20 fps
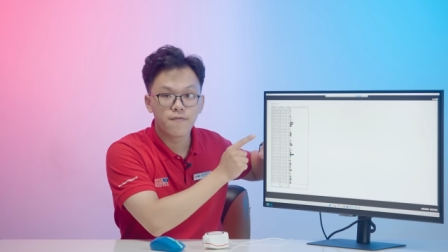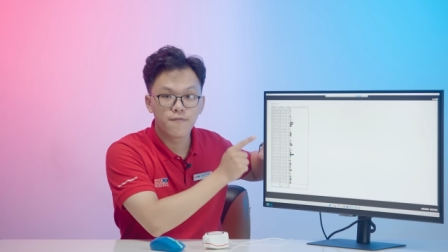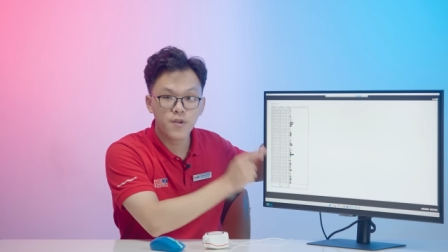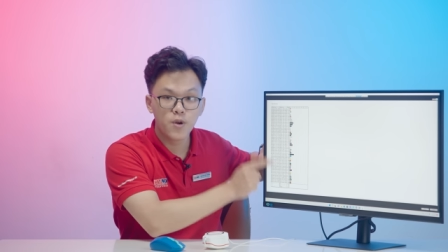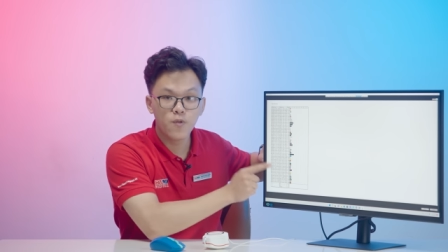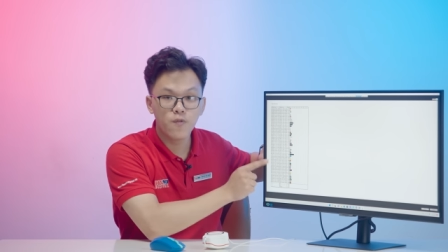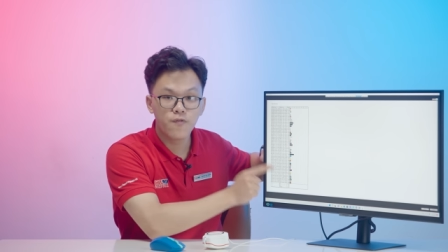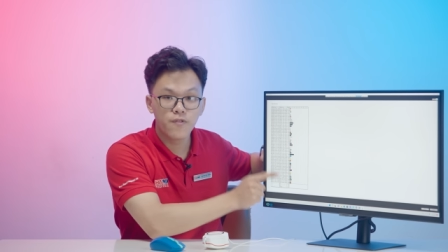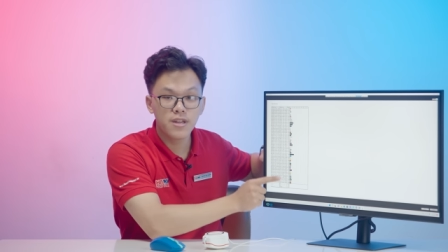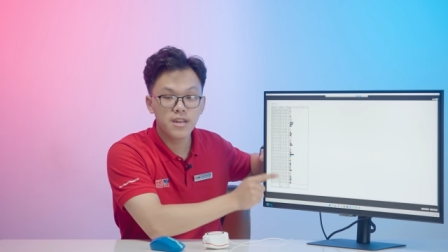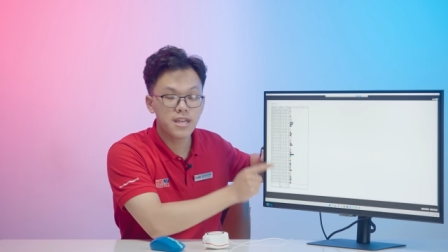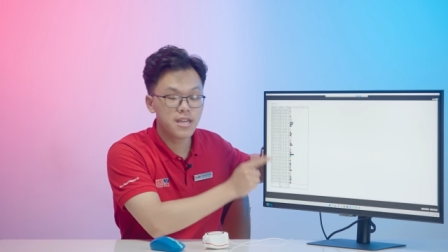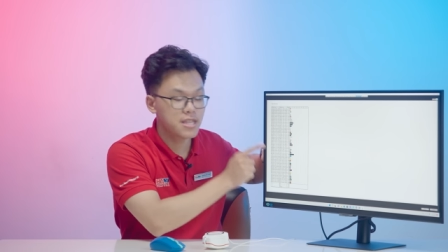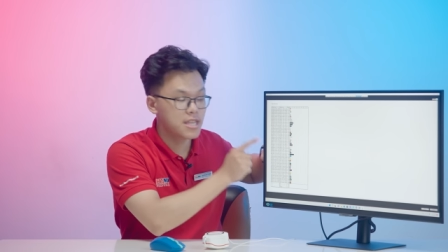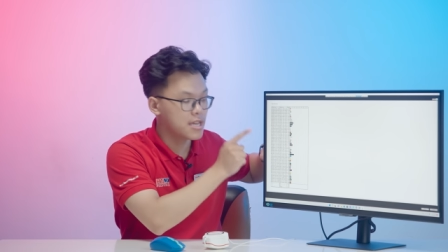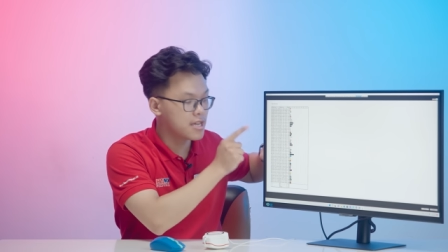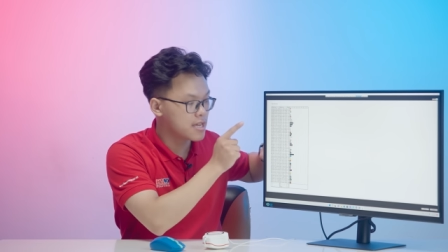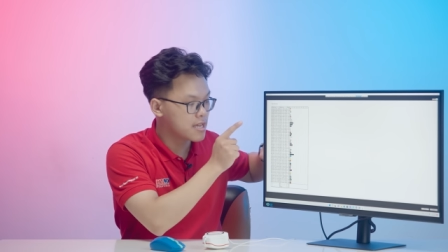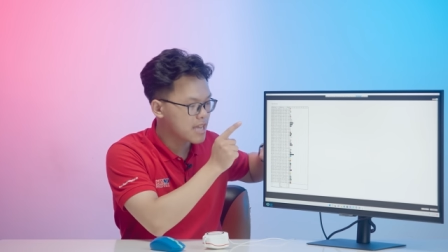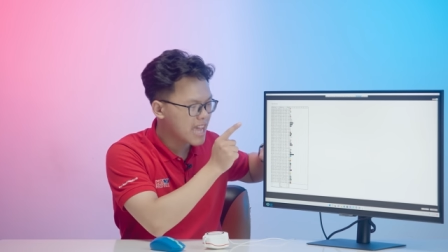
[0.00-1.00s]

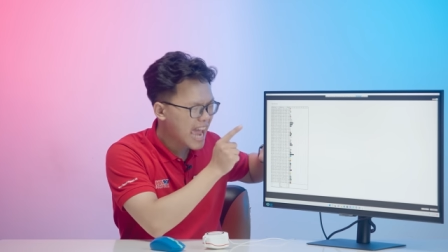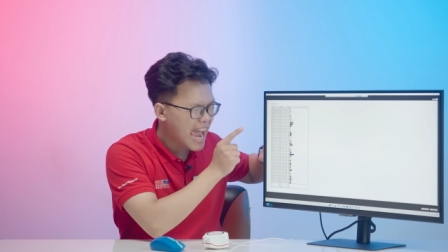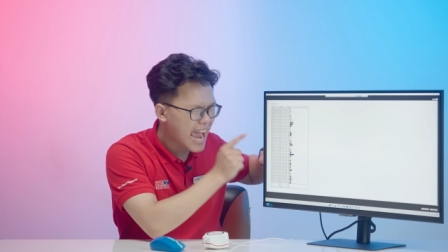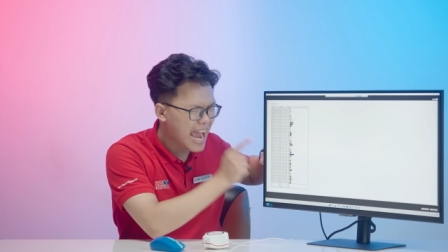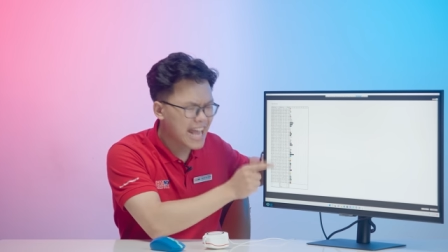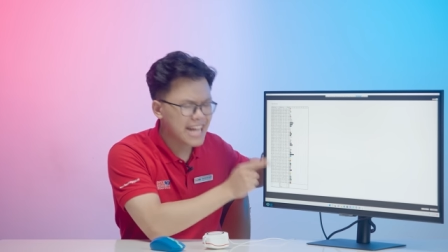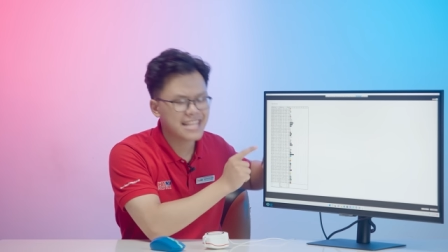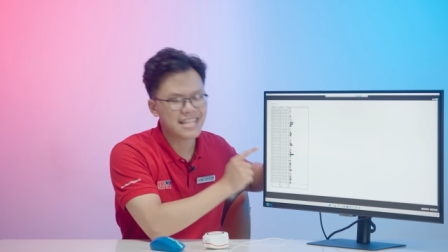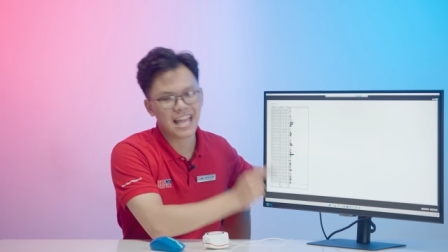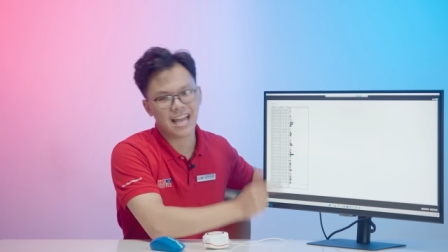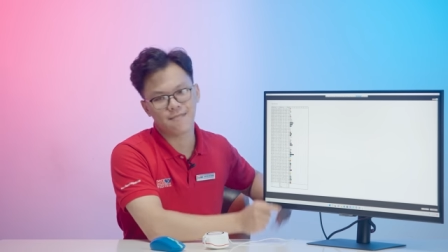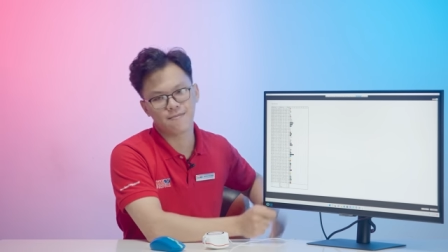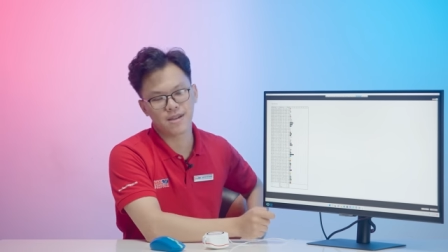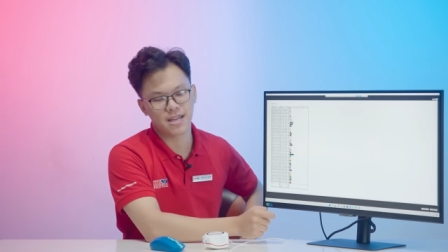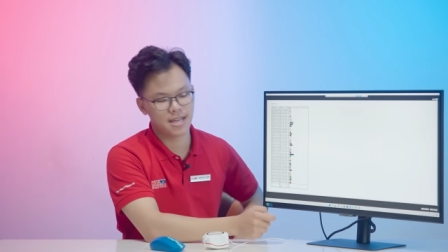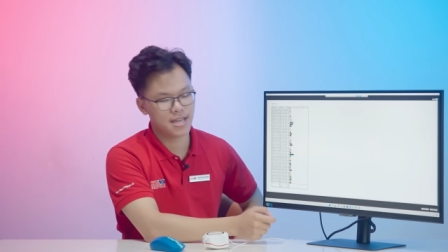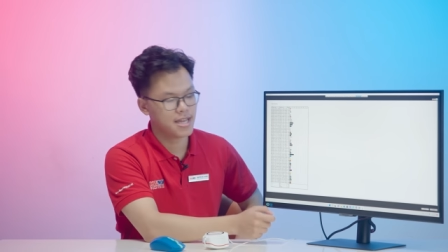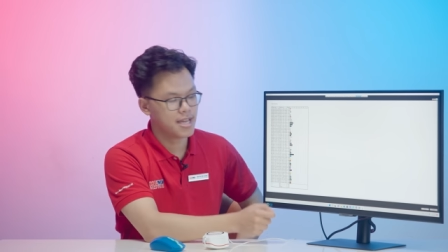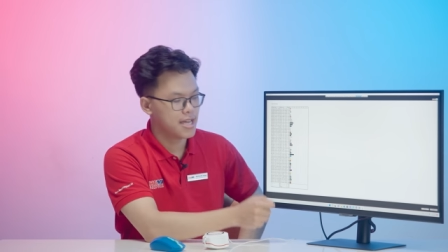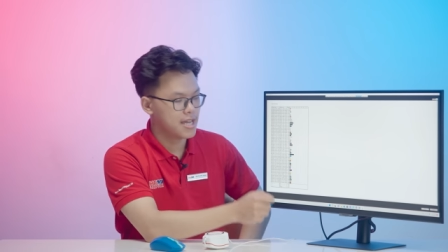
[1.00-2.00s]
Viewfinity S tám
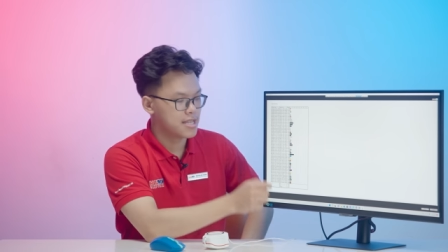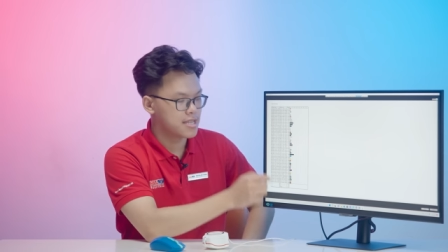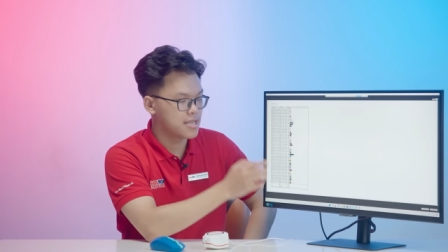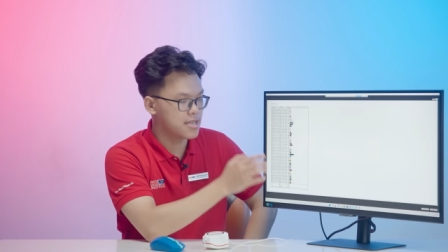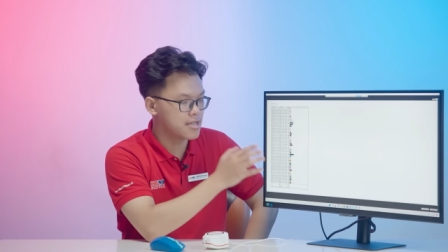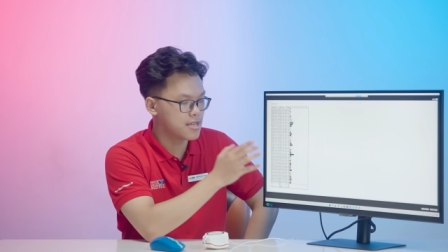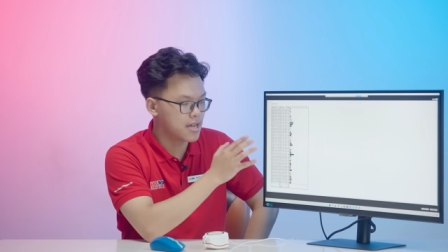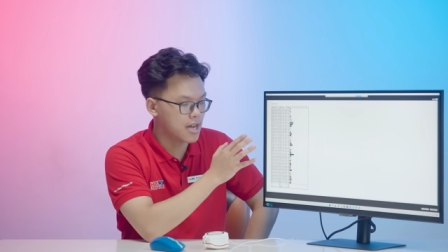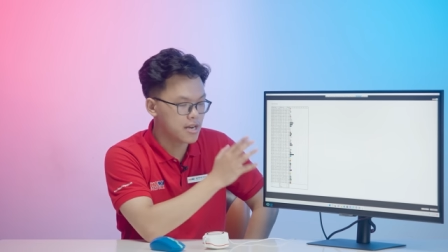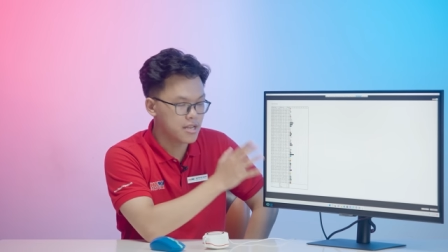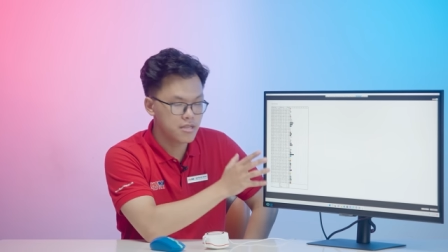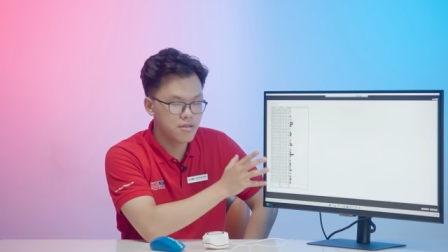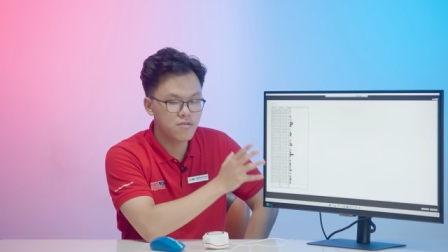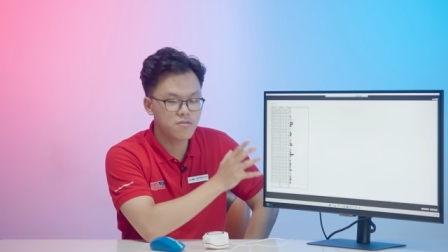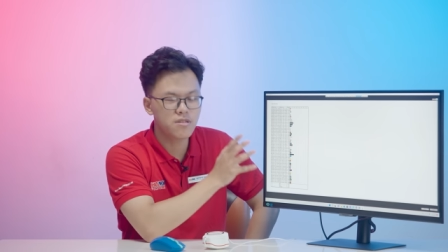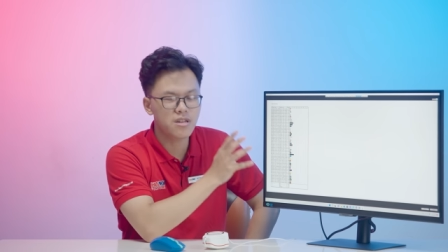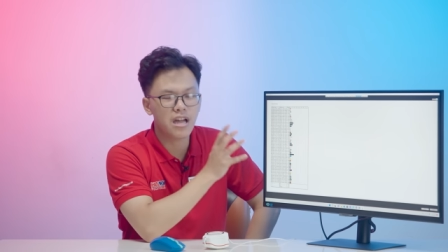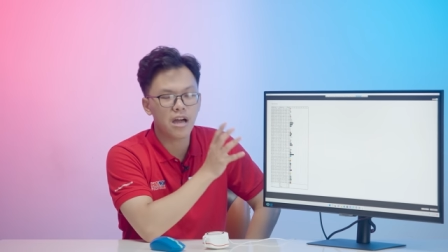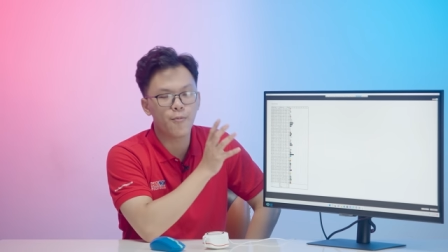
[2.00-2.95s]
này thì gần như tất